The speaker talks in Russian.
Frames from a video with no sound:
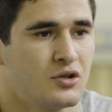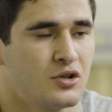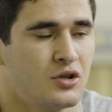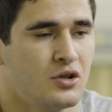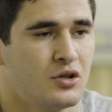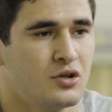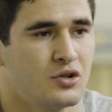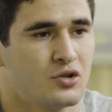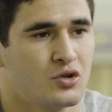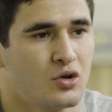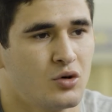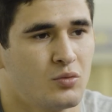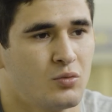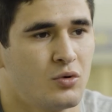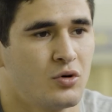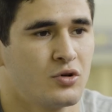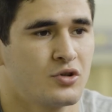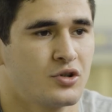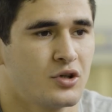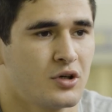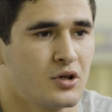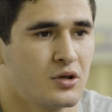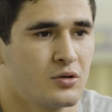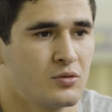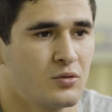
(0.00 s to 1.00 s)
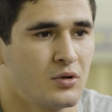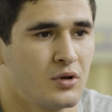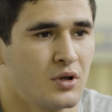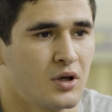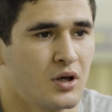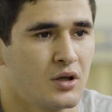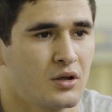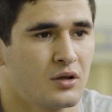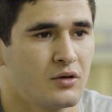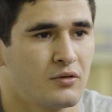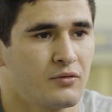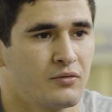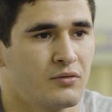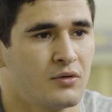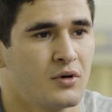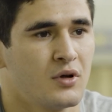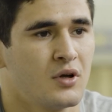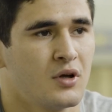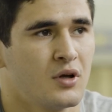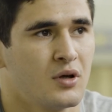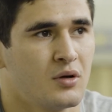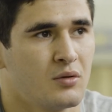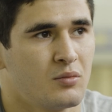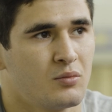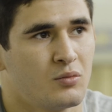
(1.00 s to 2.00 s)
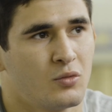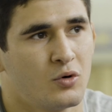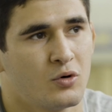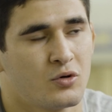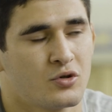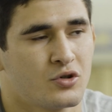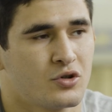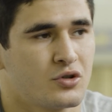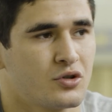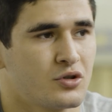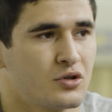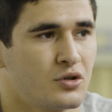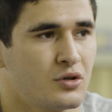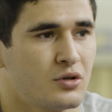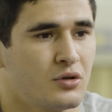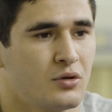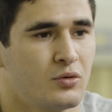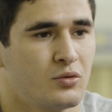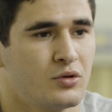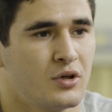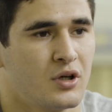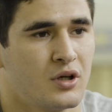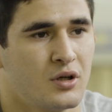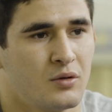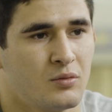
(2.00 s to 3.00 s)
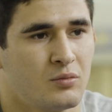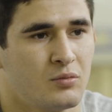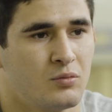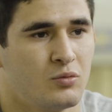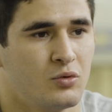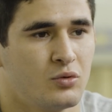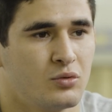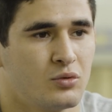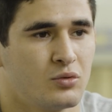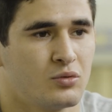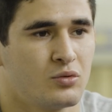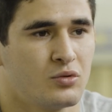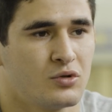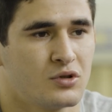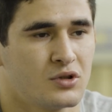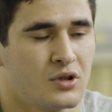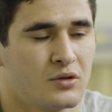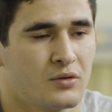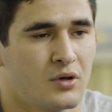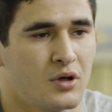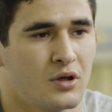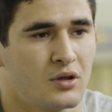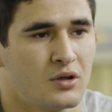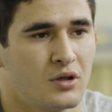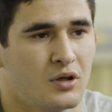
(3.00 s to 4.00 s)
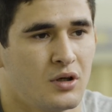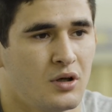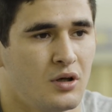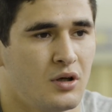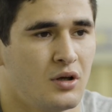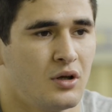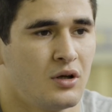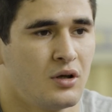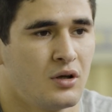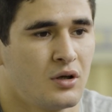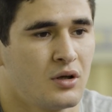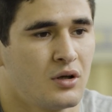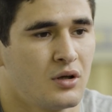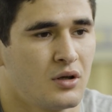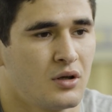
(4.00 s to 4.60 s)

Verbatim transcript: еще больше результатов, больше людей будут узнавать. И